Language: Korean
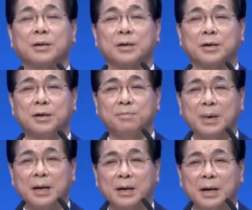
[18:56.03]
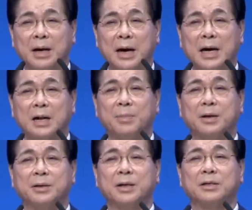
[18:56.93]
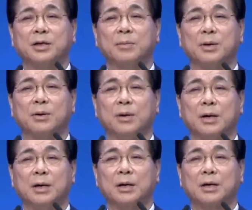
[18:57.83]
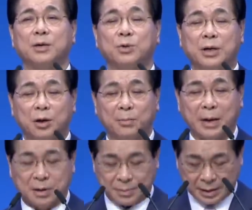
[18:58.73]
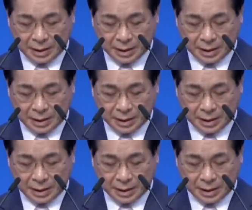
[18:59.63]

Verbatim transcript: 금방 하나님의 은혜를 체험하고 기도의 내용이 바뀝니다.